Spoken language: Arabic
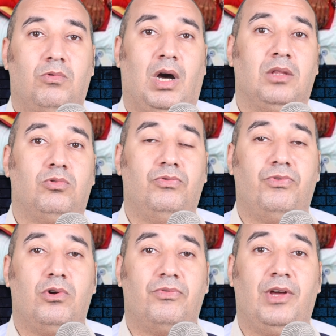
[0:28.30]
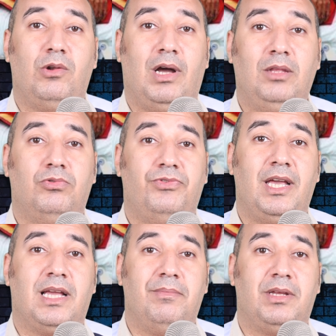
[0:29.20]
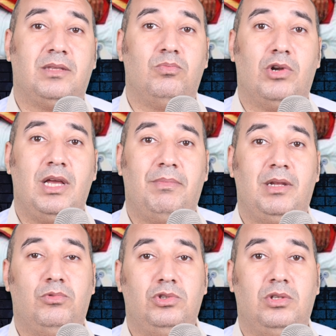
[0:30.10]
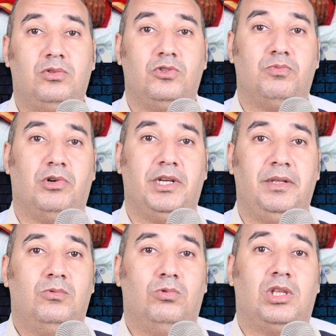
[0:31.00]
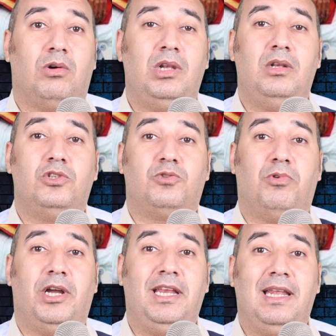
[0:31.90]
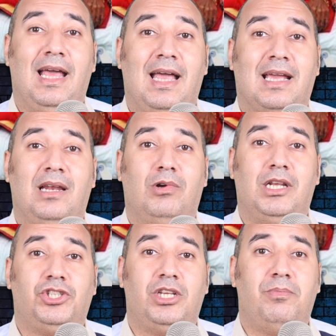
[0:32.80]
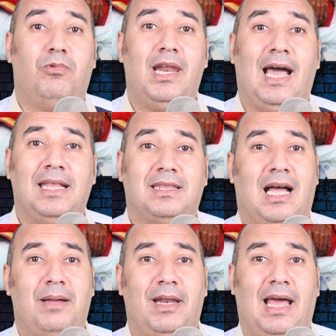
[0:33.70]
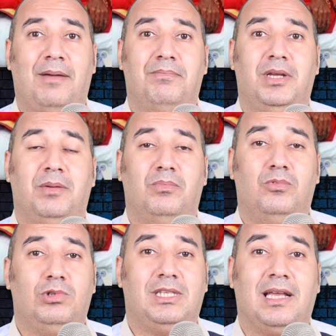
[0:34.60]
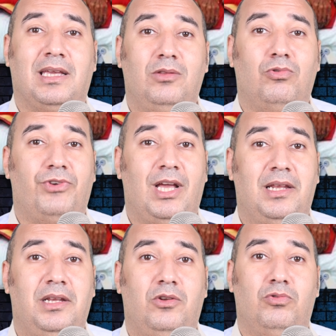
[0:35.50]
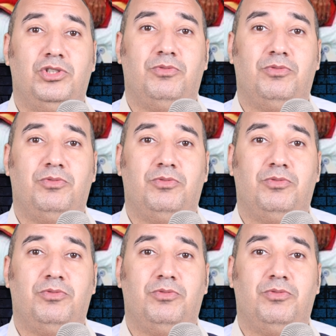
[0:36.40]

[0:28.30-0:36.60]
وحطوه في غرفة لوحده فيها كاميرات مراقبة لمدة أسبوعين وطوال الأسبوعين لا أكل ولا شرب ولا حتى عمل حمام وتأكدوا فعلا انه مش